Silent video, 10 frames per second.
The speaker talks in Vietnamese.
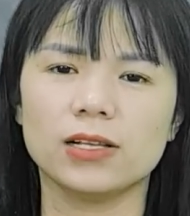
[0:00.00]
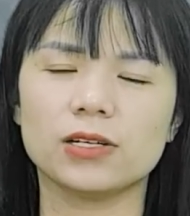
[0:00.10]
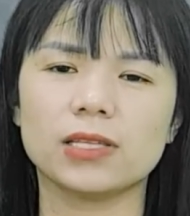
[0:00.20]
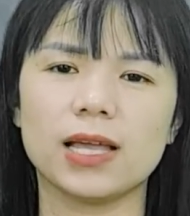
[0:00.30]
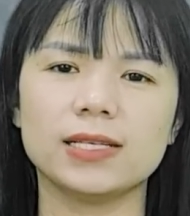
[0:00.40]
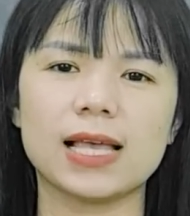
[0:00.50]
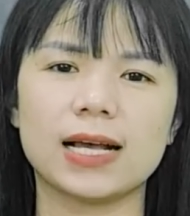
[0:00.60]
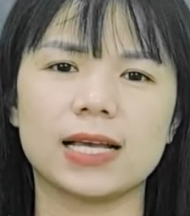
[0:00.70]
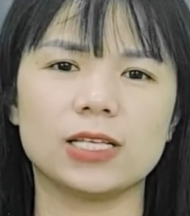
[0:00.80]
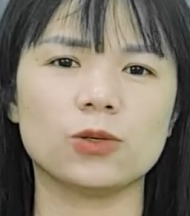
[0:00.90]
cho thấy
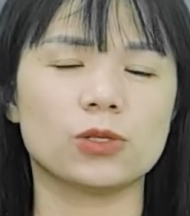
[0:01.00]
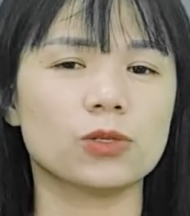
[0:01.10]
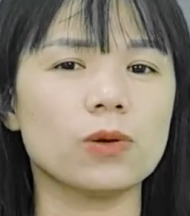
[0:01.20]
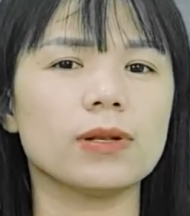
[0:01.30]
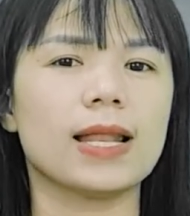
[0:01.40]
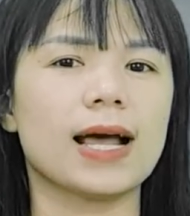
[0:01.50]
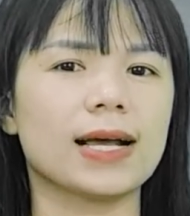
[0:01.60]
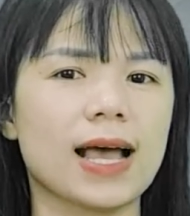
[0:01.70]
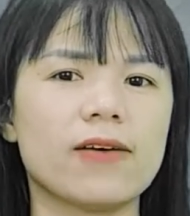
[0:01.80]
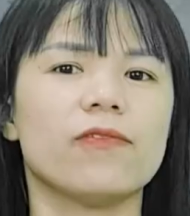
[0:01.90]
rằng cái chuột rút
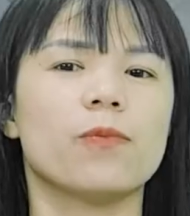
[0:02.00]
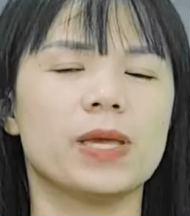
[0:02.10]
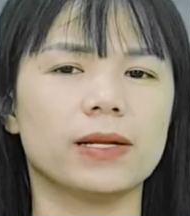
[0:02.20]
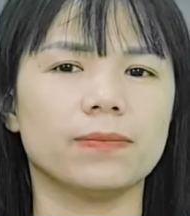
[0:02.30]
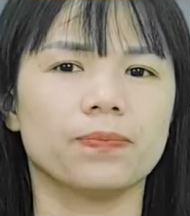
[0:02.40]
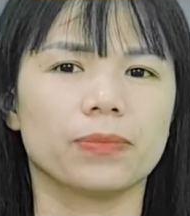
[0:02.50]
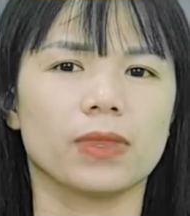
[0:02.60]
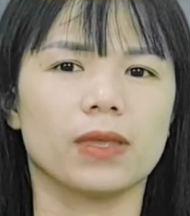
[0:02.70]
là khá phổ biến.